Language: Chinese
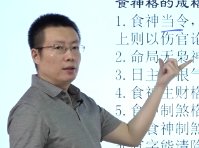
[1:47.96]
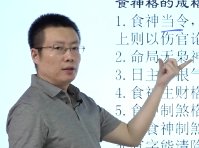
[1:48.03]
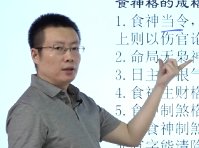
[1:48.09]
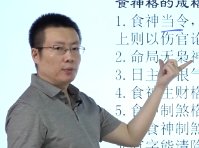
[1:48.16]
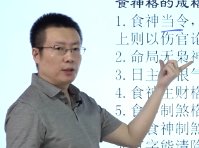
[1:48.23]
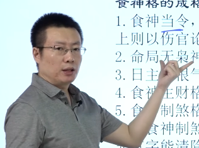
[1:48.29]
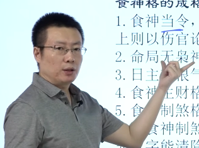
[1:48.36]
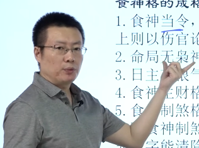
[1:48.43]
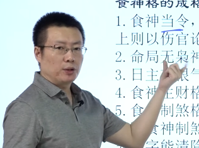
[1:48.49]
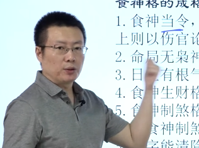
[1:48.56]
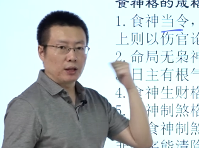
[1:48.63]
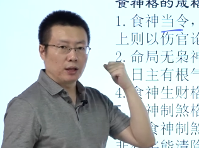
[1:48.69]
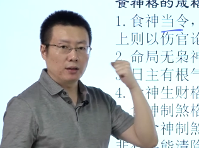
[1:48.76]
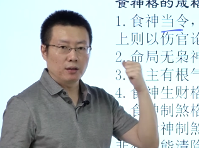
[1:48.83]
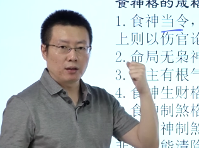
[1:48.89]
那么是不是又
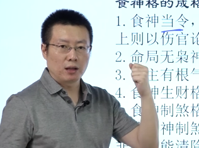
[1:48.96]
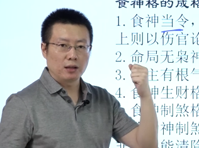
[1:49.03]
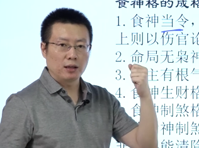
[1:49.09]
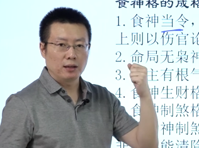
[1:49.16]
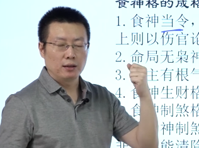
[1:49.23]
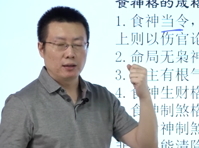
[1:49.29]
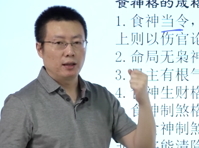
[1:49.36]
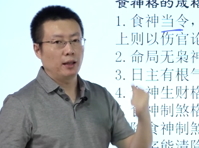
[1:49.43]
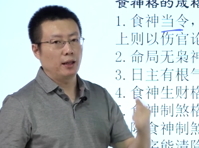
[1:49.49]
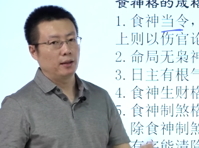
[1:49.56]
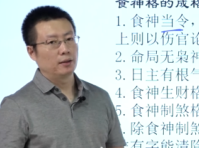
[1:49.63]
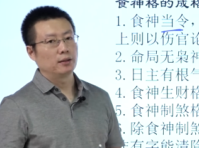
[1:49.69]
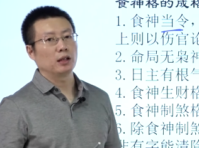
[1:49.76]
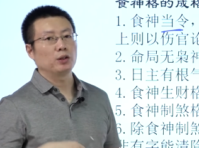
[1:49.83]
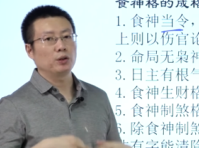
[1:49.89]
成格了呢？哎，
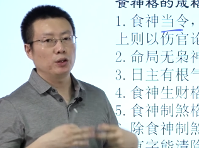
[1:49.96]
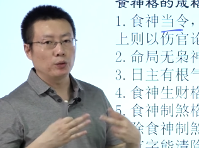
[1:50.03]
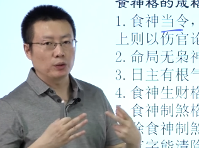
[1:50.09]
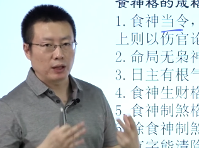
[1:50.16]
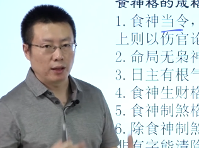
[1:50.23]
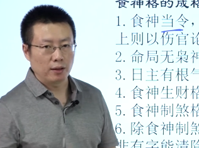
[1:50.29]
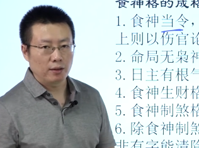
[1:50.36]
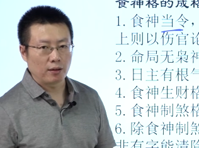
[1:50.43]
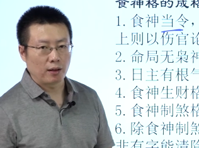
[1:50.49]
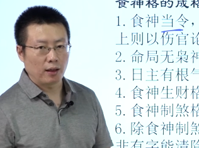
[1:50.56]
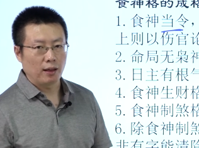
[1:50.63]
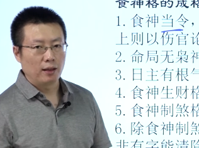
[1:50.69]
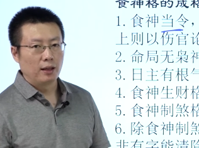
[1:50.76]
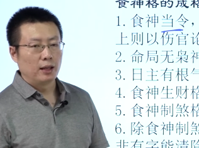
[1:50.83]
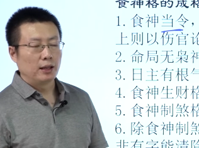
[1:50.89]
它就又成格了，
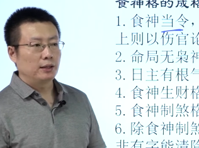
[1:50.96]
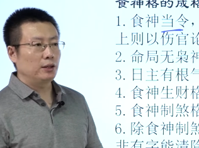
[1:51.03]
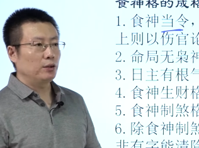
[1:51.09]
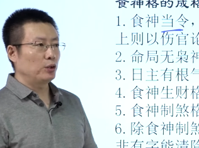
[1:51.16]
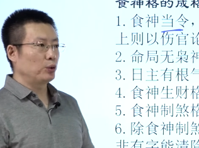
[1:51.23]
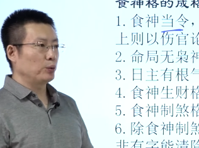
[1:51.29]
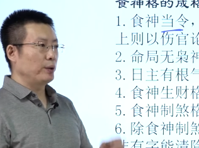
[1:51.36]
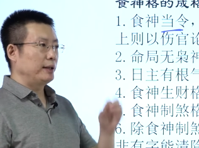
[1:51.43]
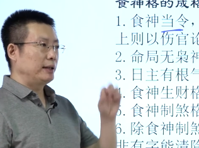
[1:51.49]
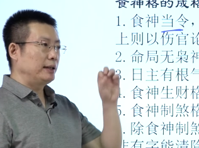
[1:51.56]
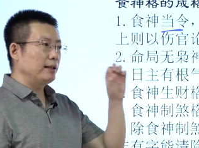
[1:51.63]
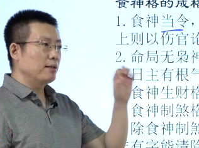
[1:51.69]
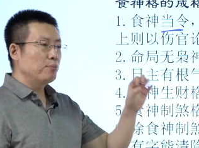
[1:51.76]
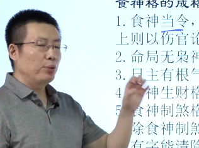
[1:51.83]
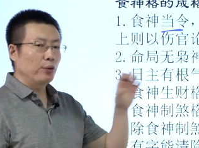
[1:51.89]
这就是属于
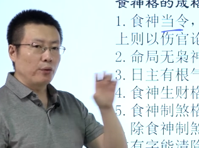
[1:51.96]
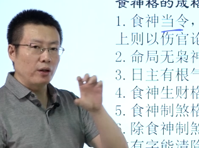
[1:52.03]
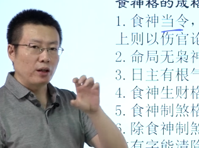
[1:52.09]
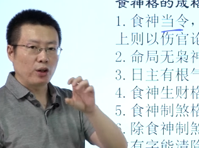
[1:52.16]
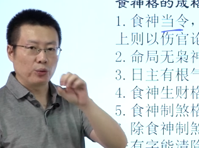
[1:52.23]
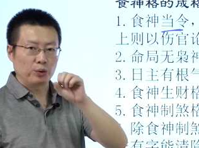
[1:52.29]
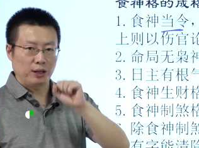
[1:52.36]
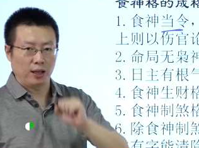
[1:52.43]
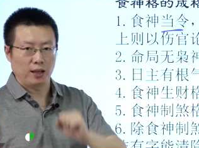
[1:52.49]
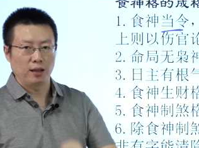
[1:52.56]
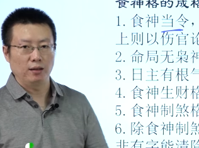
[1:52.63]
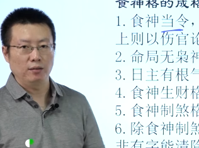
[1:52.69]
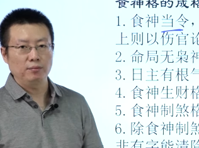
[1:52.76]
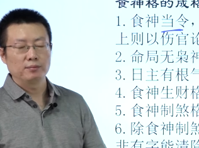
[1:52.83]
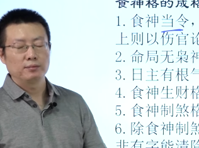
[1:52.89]
先破后
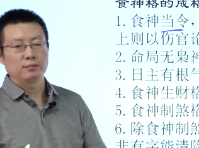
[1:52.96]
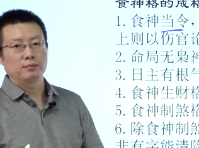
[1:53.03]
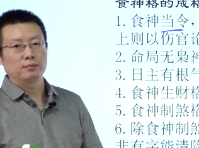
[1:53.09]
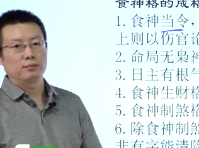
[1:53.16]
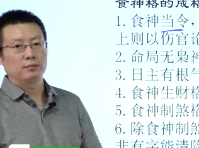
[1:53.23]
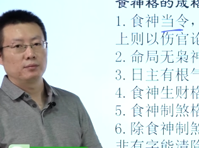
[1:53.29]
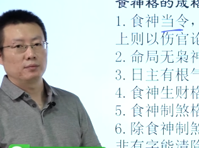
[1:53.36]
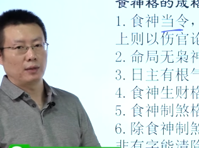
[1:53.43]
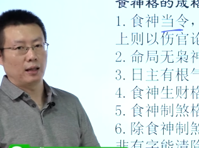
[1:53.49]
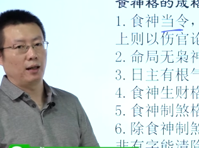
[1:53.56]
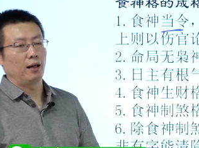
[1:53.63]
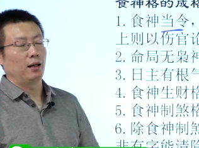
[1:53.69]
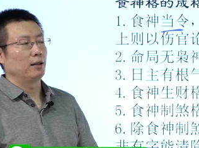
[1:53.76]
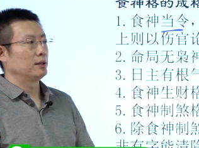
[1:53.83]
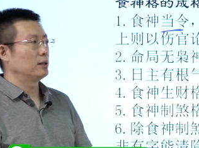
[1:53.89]
成，
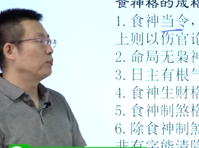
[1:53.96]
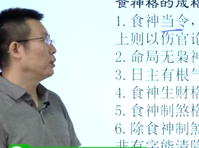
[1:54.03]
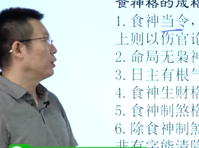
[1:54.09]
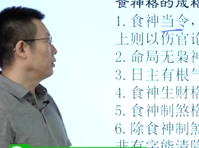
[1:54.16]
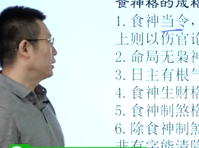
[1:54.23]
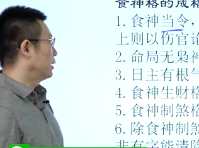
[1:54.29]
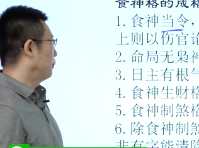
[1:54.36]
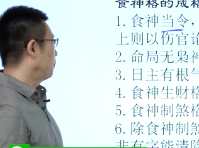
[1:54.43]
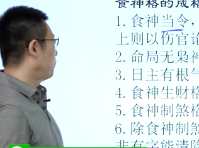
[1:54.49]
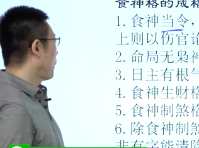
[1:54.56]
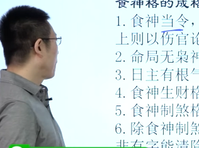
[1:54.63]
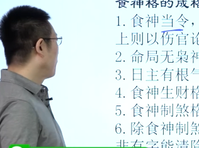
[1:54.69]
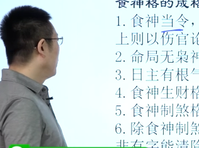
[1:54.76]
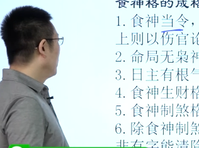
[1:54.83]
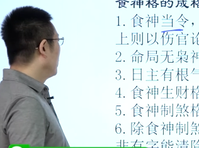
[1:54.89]
啊，先破后成。
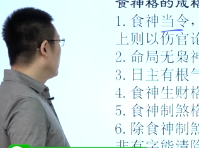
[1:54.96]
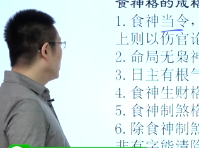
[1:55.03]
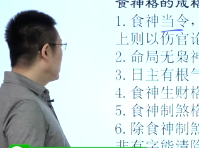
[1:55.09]
第